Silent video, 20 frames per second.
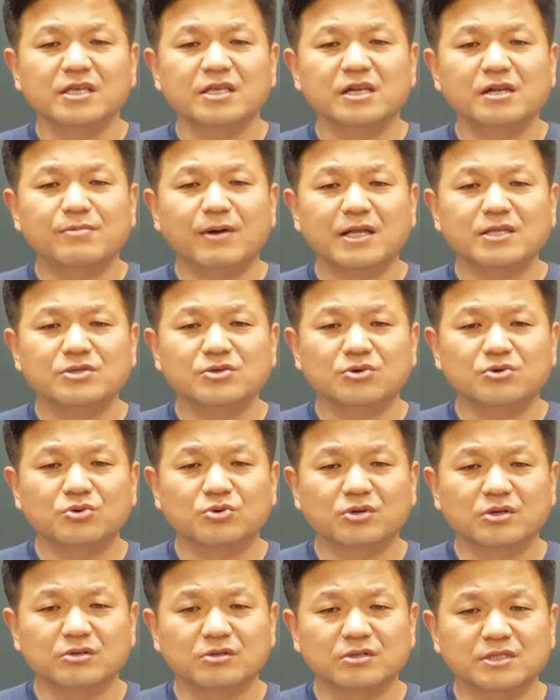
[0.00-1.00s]

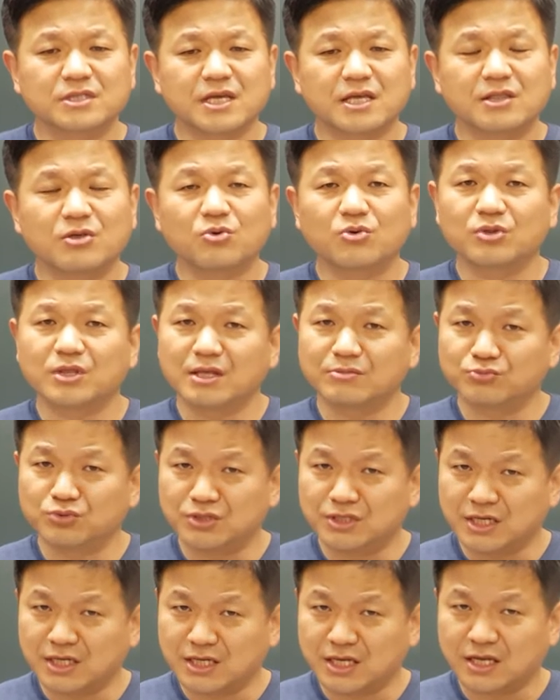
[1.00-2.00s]
일반적으로 제대로 된
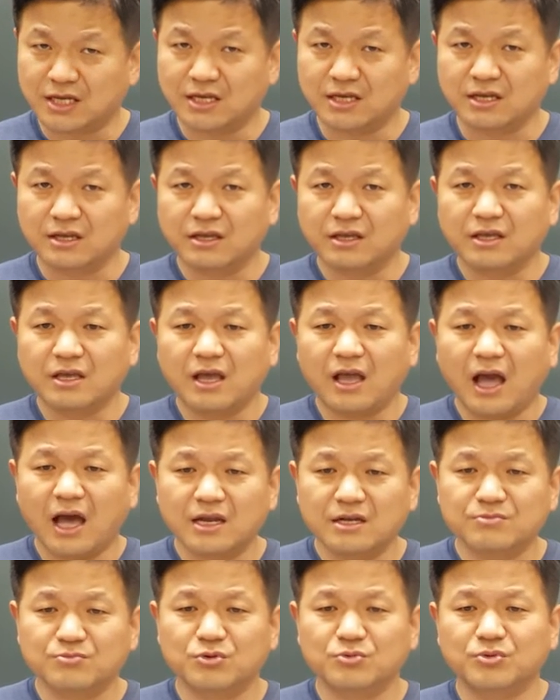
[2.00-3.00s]
문제 제기
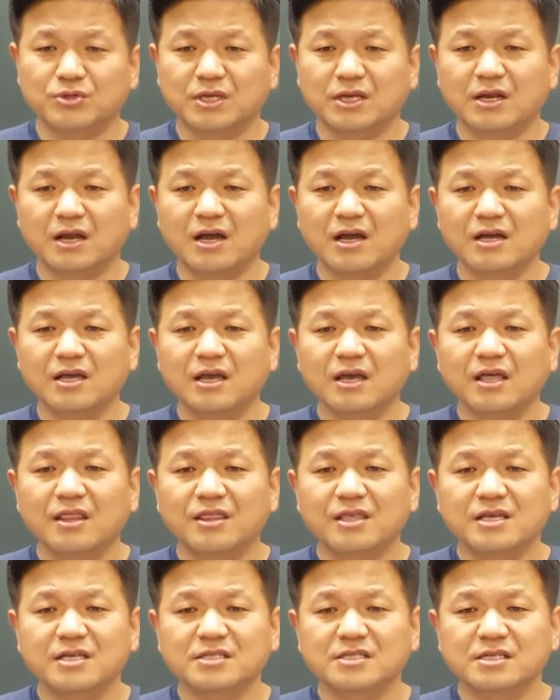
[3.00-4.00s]
하는 부분이랑
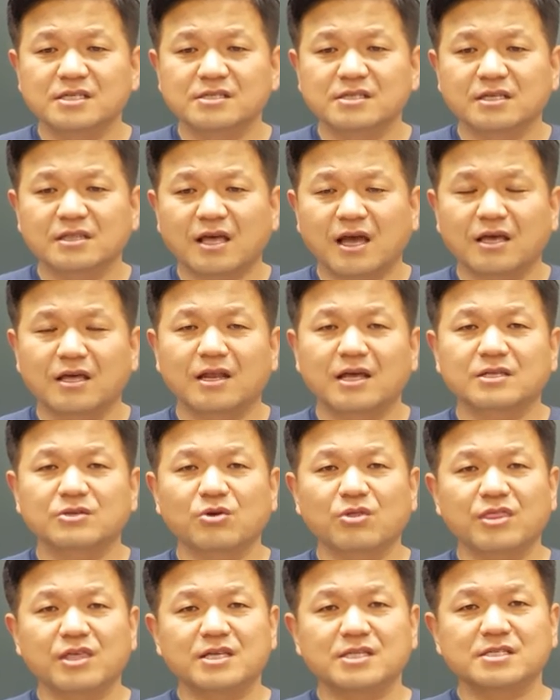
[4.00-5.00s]
thesis
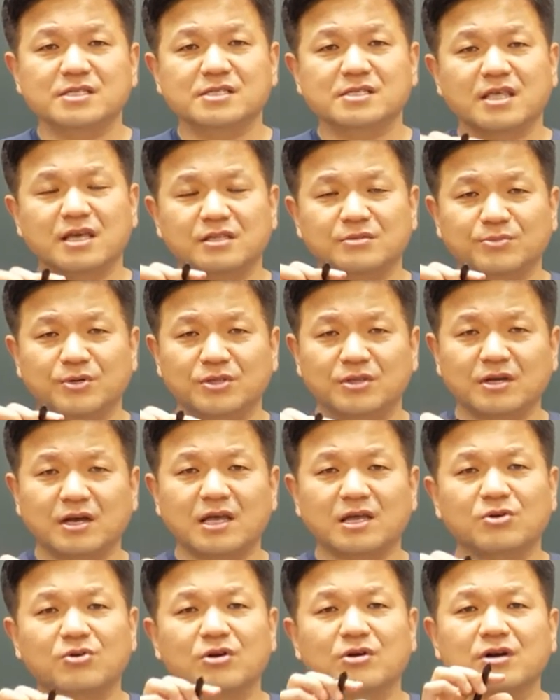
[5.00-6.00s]
당연하죠. thesis
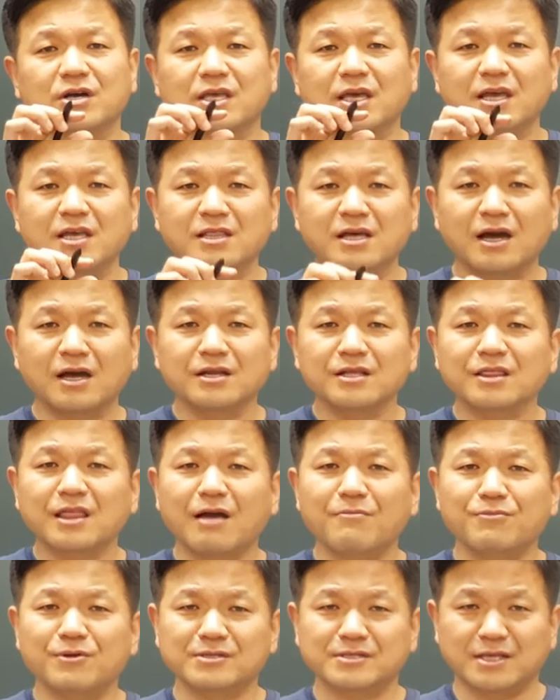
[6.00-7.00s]
statement가 있고 거기에 해당하는
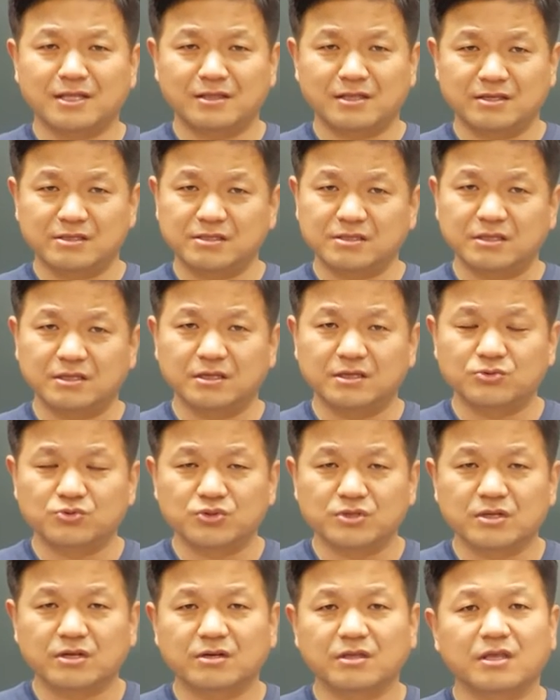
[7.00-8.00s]
topic sentence들이
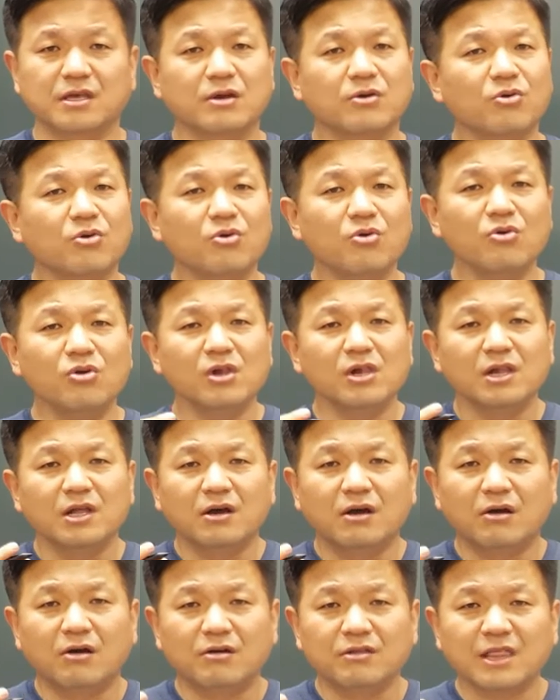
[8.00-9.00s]
구성되고
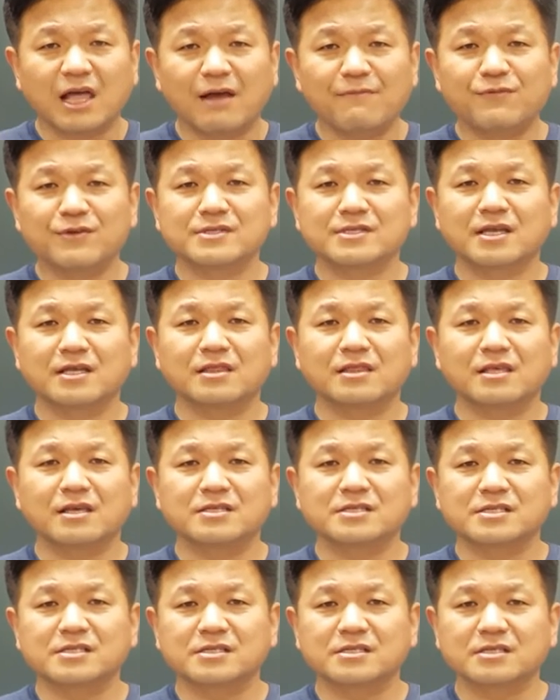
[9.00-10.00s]
어, topic
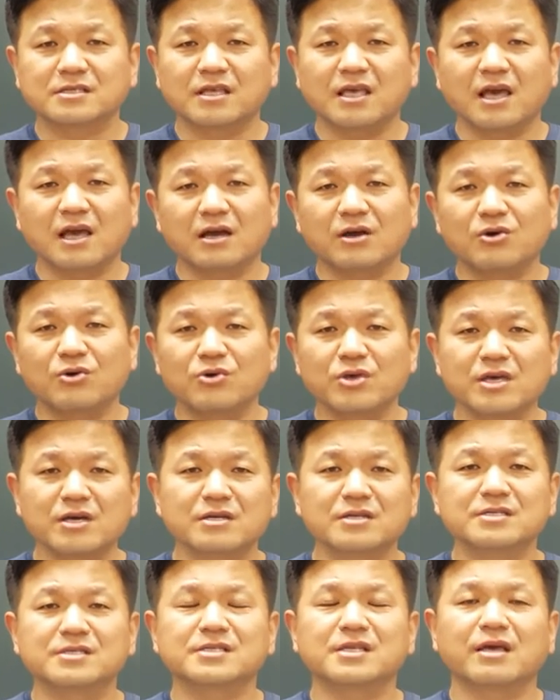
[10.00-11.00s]
sentence의
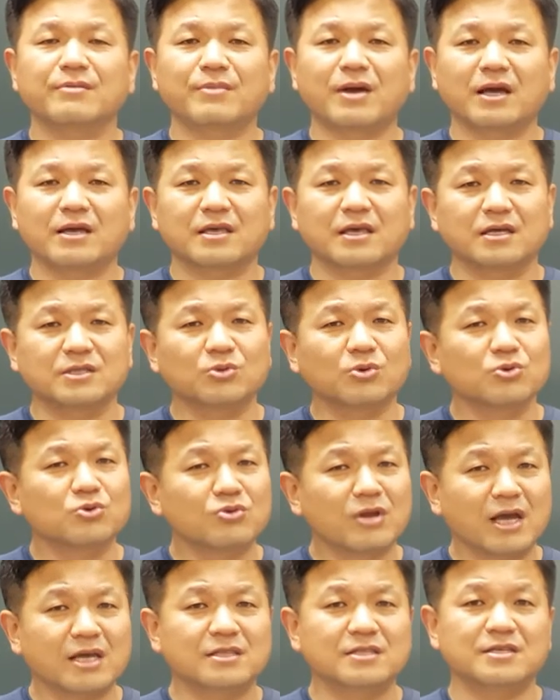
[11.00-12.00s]
coherence에 맞게 또
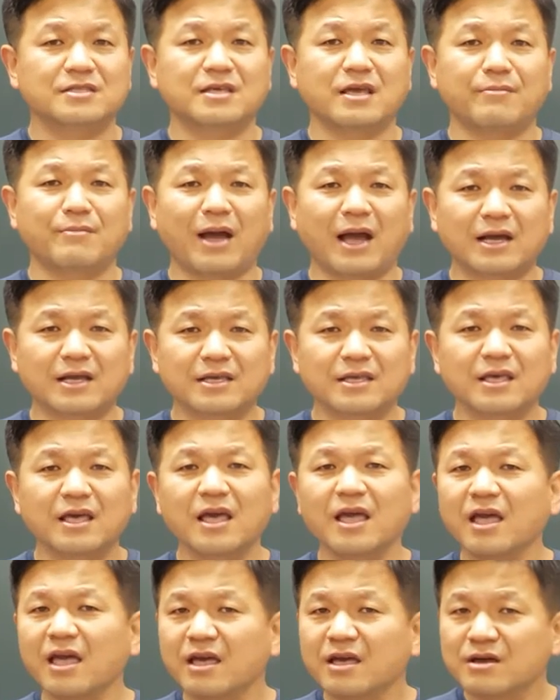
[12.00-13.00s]
united에
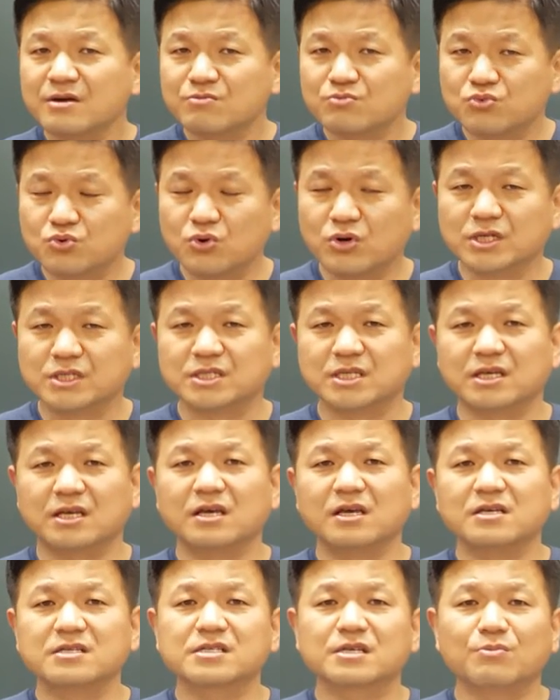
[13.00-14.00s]
맞게
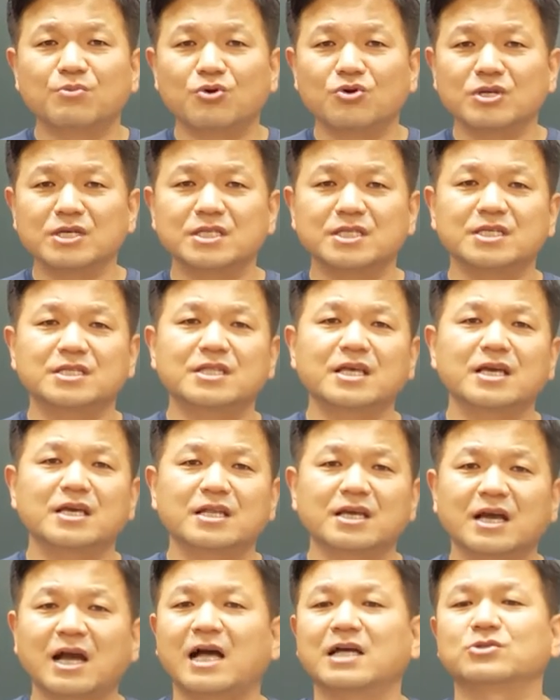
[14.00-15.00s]
무엇이 supporting
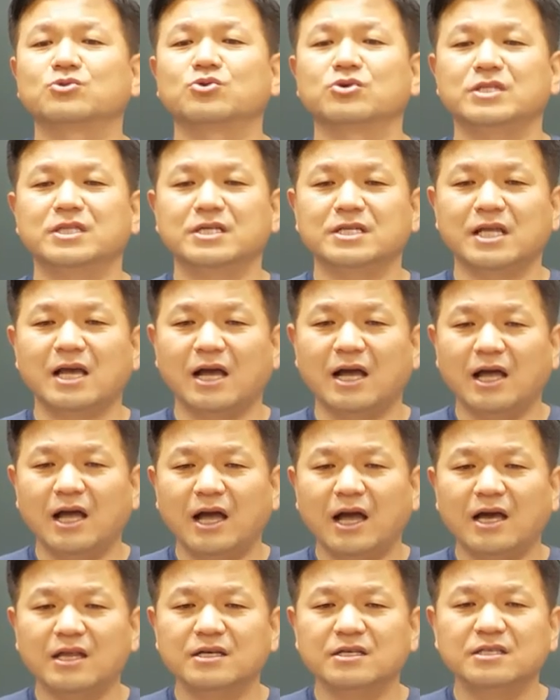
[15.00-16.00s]
detail이 가지고 있느냐
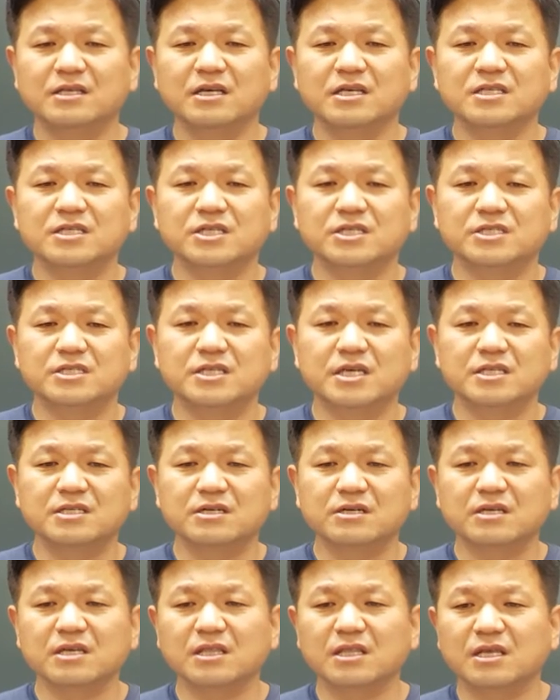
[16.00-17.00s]
하는
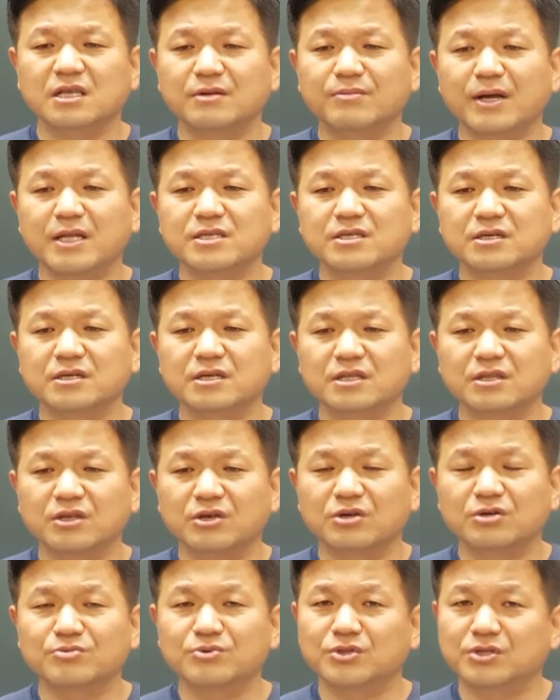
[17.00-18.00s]
전체적인 일반적인
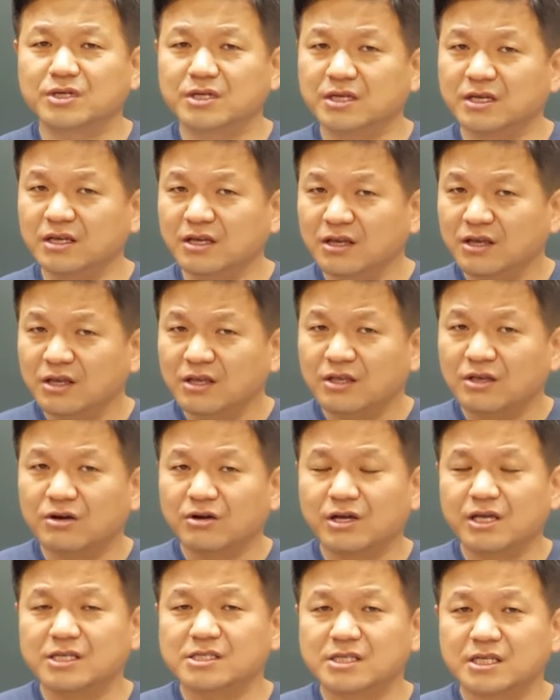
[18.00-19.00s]
여러분들이
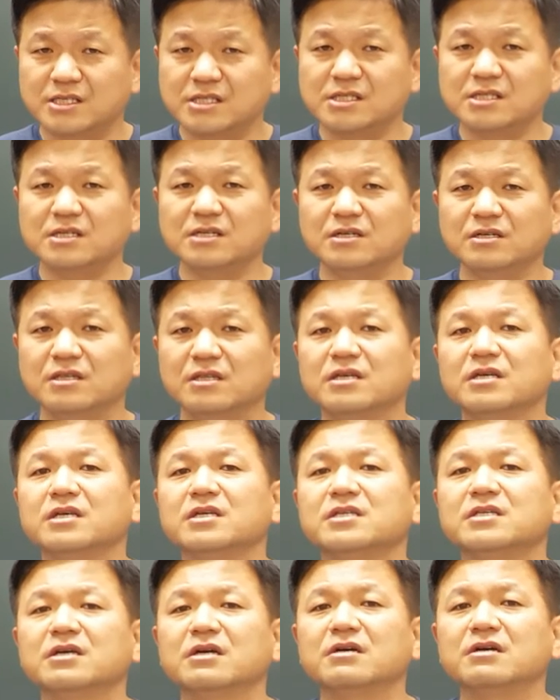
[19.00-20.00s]
영어 에세이 쓰는
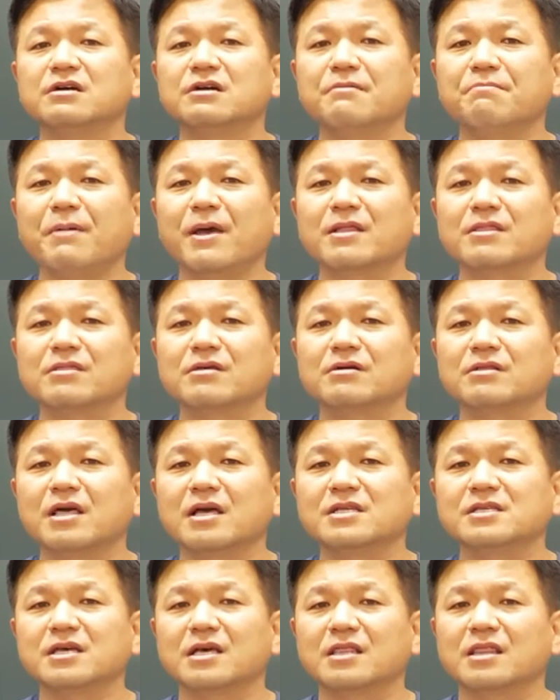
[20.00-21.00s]
이제 그
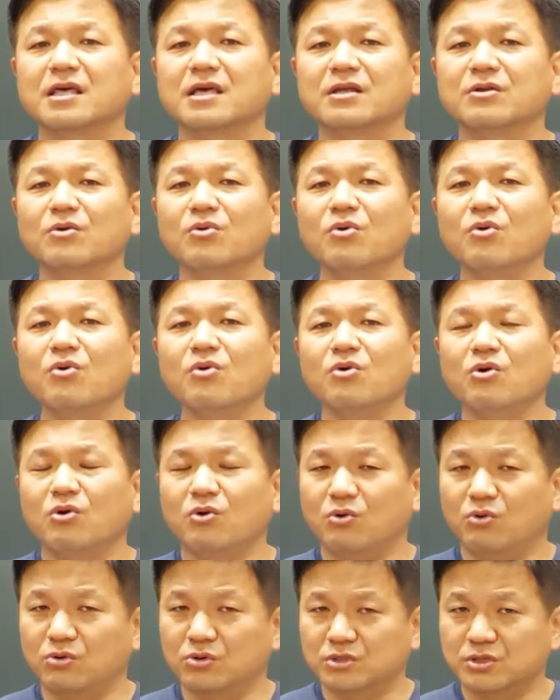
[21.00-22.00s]
패턴에
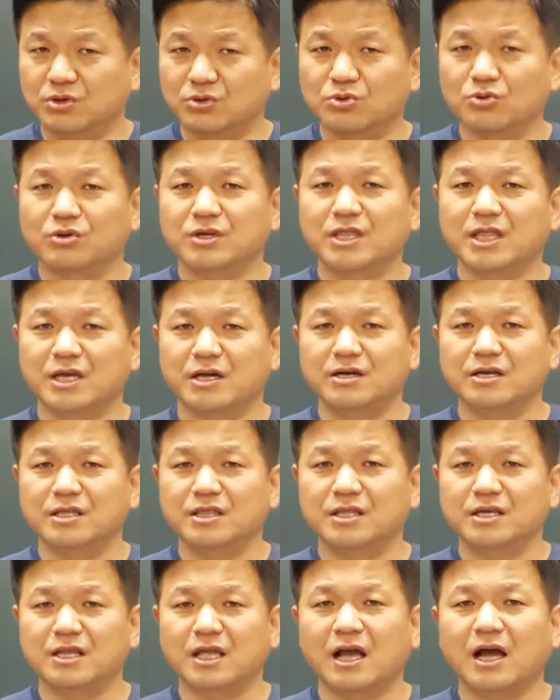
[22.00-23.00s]
제대로 어, 적용이 되어
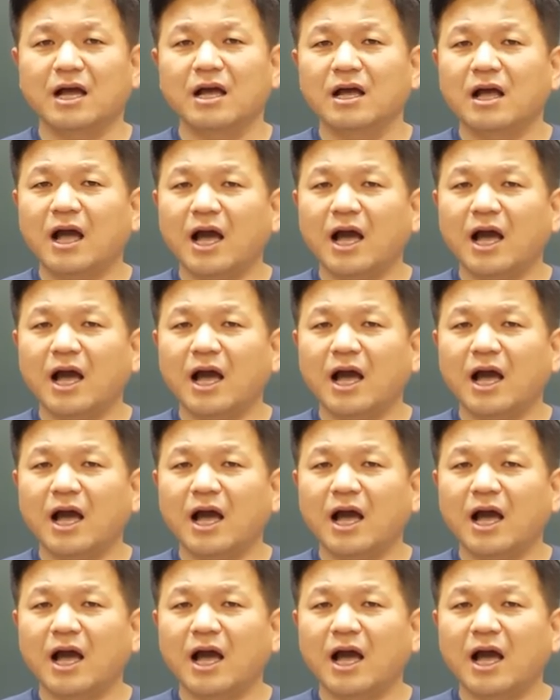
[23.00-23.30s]
있느냐